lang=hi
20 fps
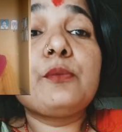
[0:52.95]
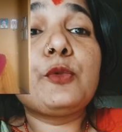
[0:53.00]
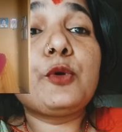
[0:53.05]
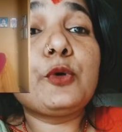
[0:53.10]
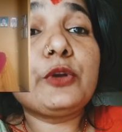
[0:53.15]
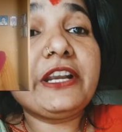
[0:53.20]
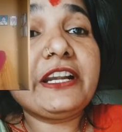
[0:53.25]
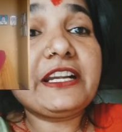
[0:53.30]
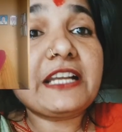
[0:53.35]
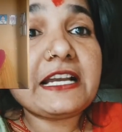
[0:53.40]

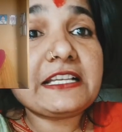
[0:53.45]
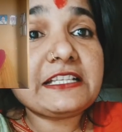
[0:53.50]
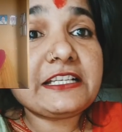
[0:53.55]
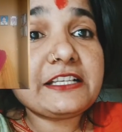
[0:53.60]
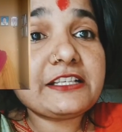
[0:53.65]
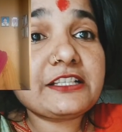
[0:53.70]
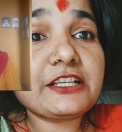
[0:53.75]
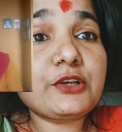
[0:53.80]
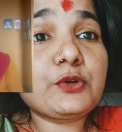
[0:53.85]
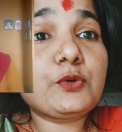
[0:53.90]

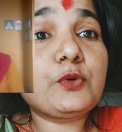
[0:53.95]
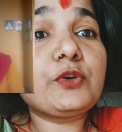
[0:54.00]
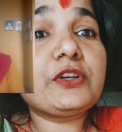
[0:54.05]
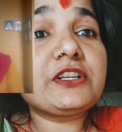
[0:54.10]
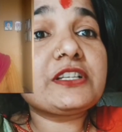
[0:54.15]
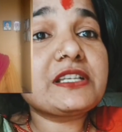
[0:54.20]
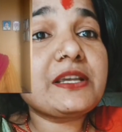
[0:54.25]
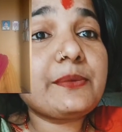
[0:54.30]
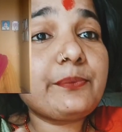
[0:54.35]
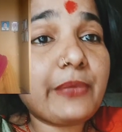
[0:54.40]
मोनेटाइजेशन
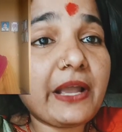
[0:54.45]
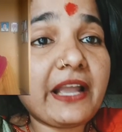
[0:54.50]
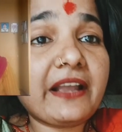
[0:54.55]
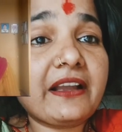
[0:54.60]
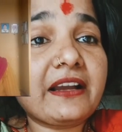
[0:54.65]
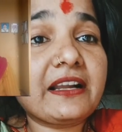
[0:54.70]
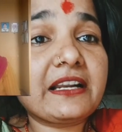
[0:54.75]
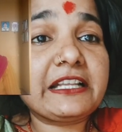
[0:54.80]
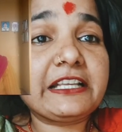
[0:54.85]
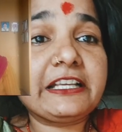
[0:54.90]
होने से
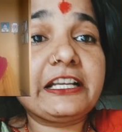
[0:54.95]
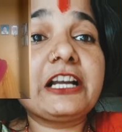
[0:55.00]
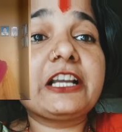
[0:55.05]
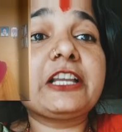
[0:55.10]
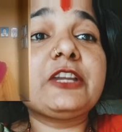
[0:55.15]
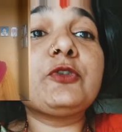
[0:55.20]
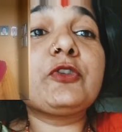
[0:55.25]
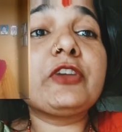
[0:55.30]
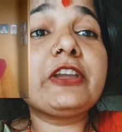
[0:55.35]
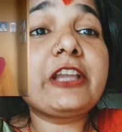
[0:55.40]
बैक कर देगा
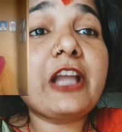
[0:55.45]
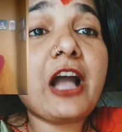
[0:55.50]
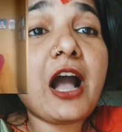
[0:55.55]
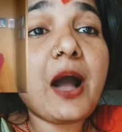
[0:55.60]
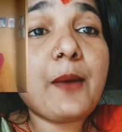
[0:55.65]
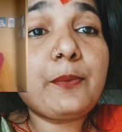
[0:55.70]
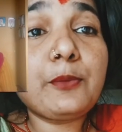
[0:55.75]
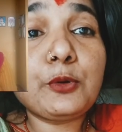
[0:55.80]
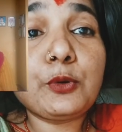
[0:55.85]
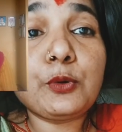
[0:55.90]
क्योंकि
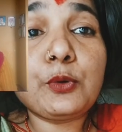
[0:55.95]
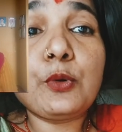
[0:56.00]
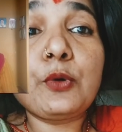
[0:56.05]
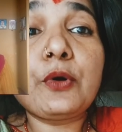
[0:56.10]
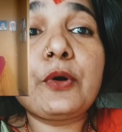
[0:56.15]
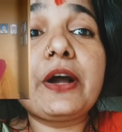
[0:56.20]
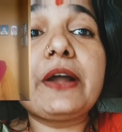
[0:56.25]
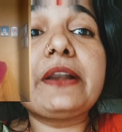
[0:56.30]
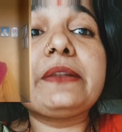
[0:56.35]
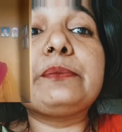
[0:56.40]
आप लोगों
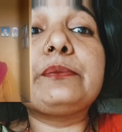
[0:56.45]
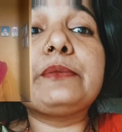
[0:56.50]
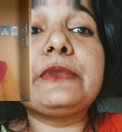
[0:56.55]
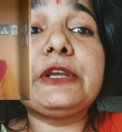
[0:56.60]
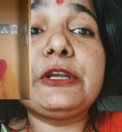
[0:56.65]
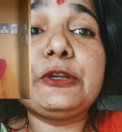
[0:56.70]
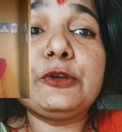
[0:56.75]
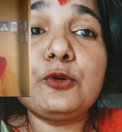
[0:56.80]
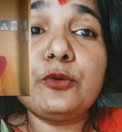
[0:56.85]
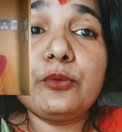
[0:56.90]
का
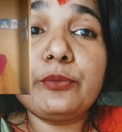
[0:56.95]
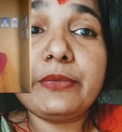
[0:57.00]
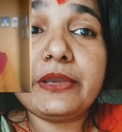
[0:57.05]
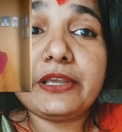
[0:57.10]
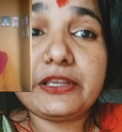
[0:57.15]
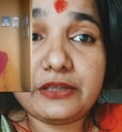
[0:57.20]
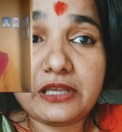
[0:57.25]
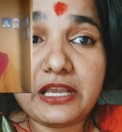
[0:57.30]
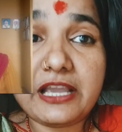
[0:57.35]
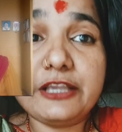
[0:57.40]
वीडियो
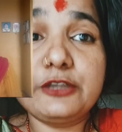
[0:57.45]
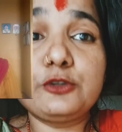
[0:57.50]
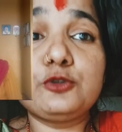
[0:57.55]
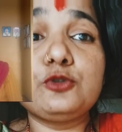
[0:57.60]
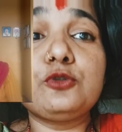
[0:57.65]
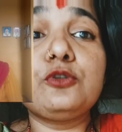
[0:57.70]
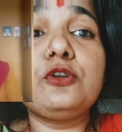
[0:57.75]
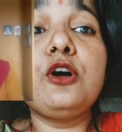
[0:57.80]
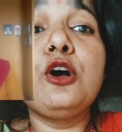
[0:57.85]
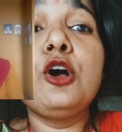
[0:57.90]
में है
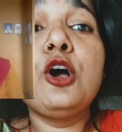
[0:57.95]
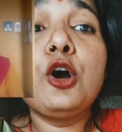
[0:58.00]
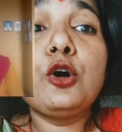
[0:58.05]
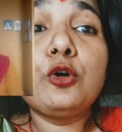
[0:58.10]
जो